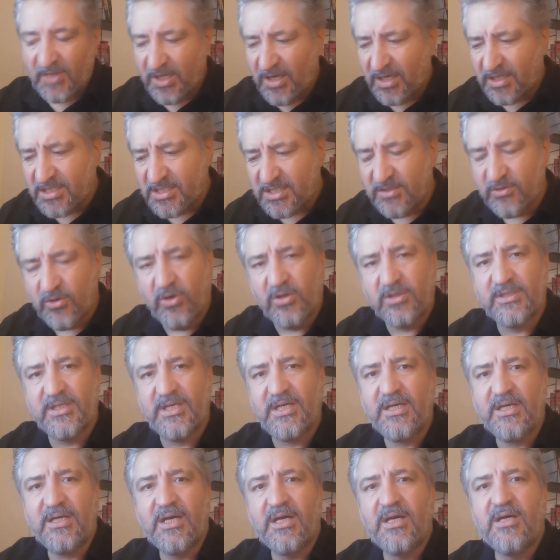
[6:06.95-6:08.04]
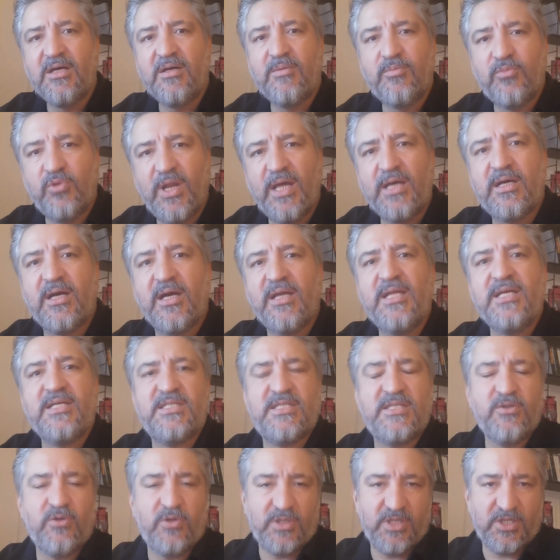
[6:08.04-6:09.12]
Aslında orada Muleka ile
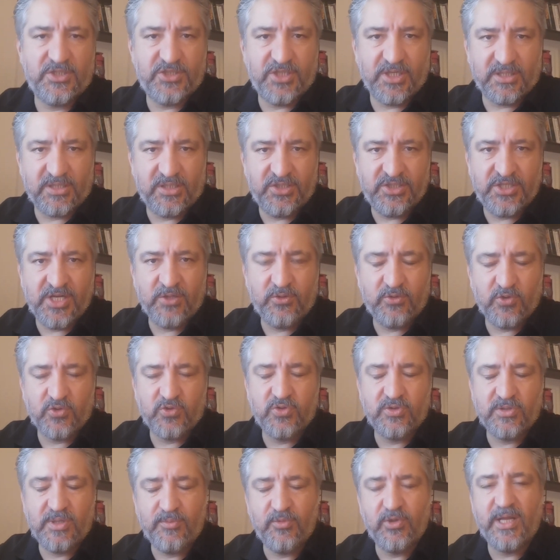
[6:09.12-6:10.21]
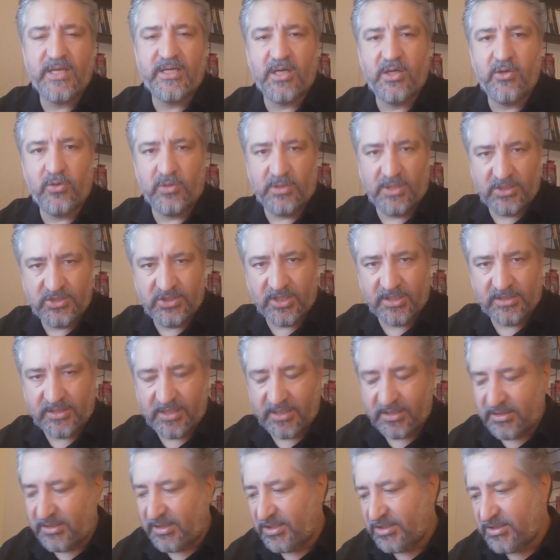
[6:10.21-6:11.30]
ikisini oynatacaktı. Cenk Tosun da Muleka'yı oynatacaktı
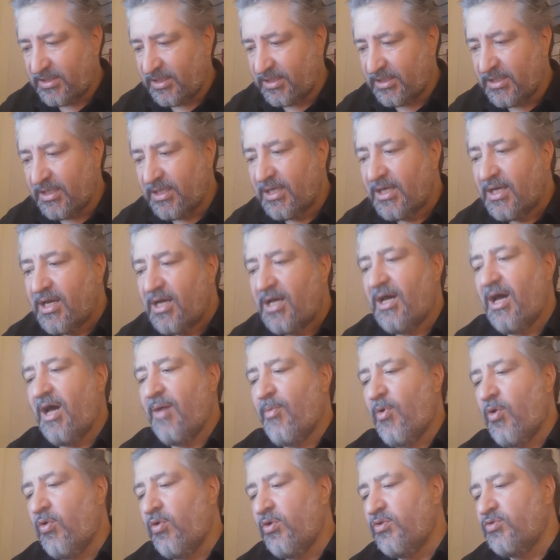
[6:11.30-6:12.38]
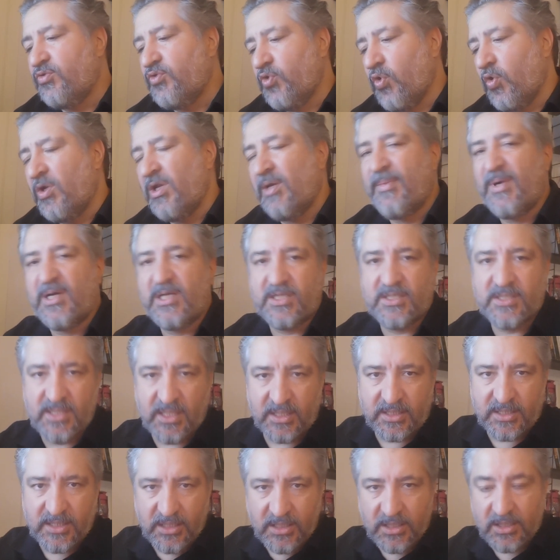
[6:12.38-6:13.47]
arkadaşlar. Ama oyuncu oynamak
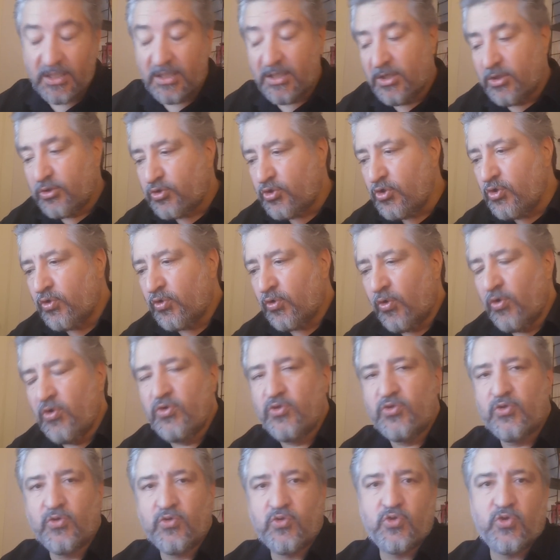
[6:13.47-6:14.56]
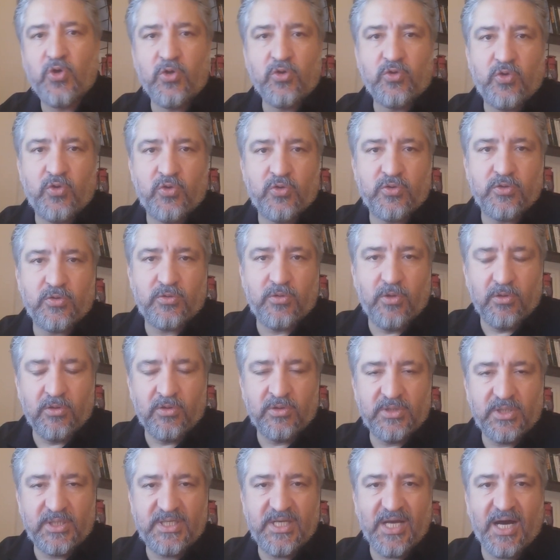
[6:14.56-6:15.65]
istedi. Çünkü oyuncunun sol
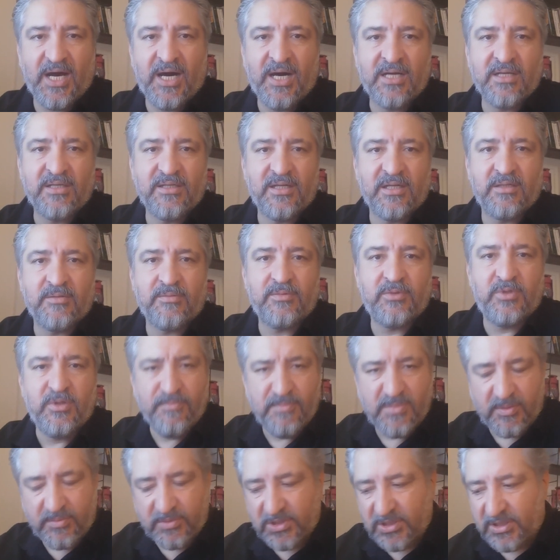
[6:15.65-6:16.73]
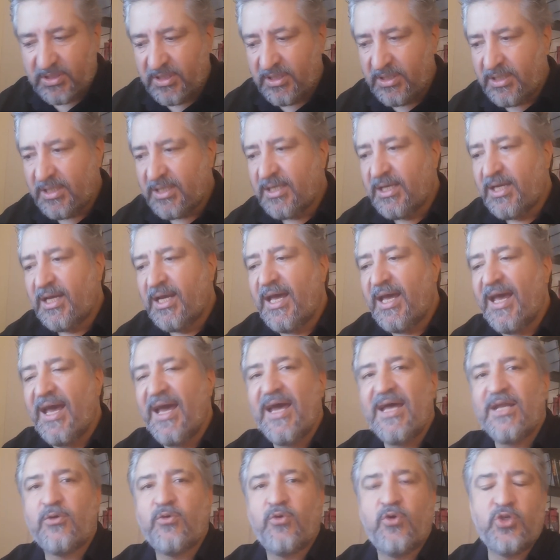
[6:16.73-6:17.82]
kolundaki ağrıları dinmemişti.
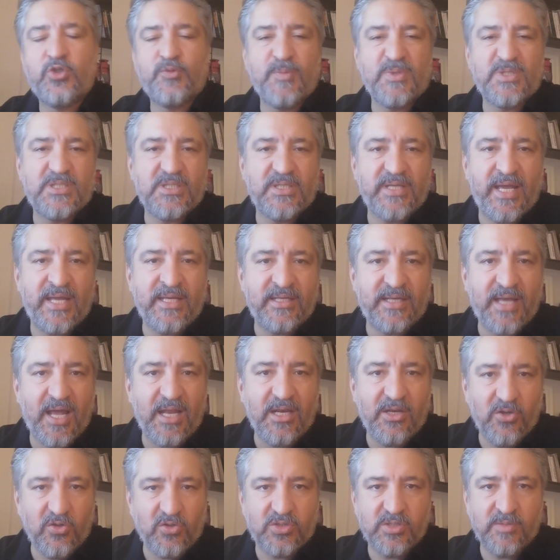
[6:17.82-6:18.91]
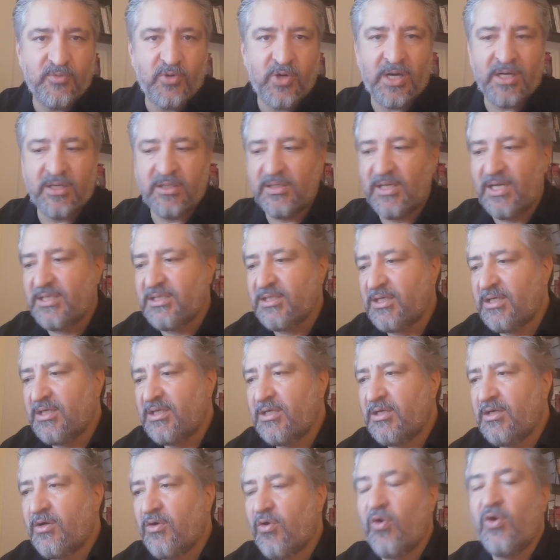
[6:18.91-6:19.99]
Eğer koşmasını engelliyorsa bu ağrılar
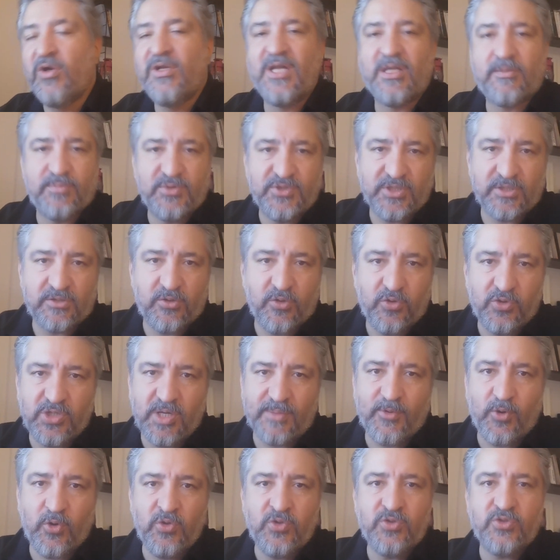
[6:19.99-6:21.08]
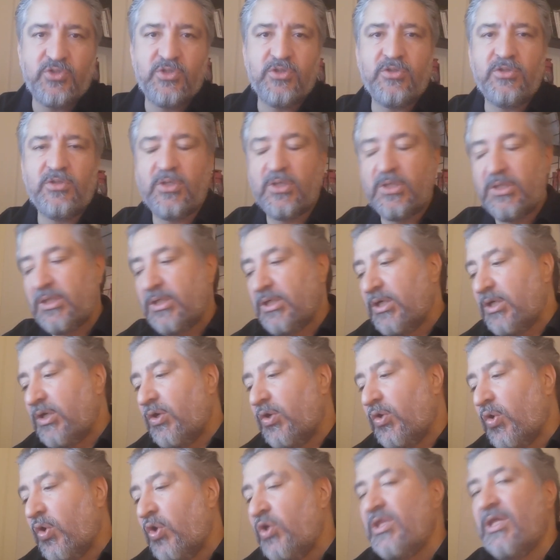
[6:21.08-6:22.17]
oynatmayacaktı hocam. Ama oyuncu
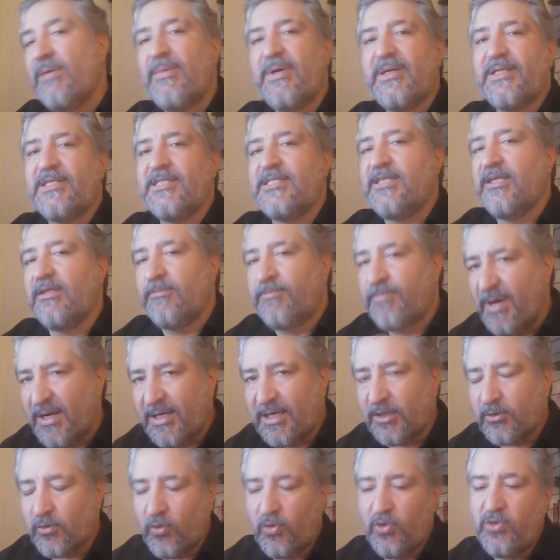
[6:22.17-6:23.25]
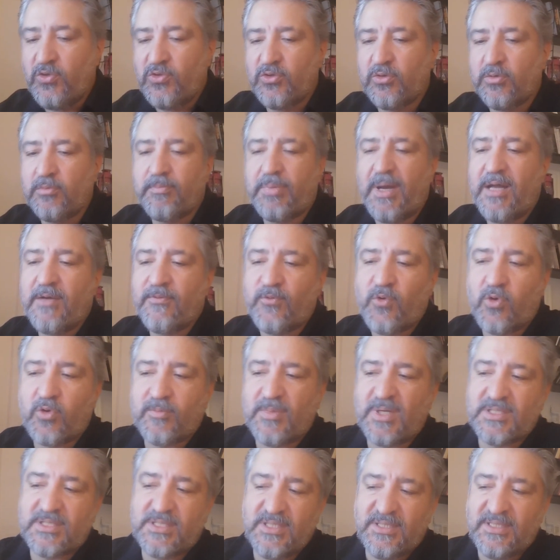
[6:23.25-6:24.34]
oynamak istedi. Fakat oyuncunun
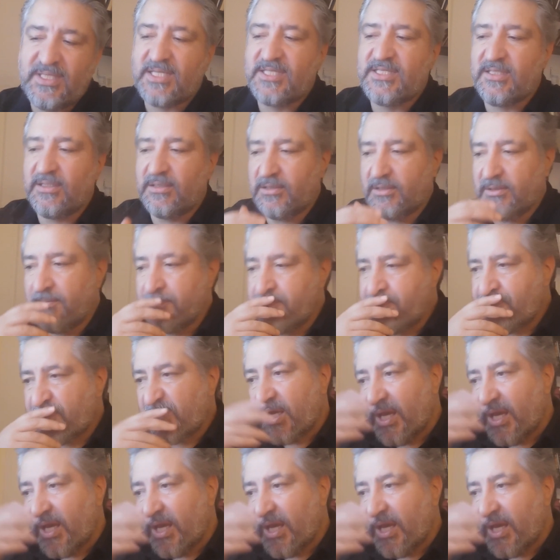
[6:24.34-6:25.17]
performansı nasıldı?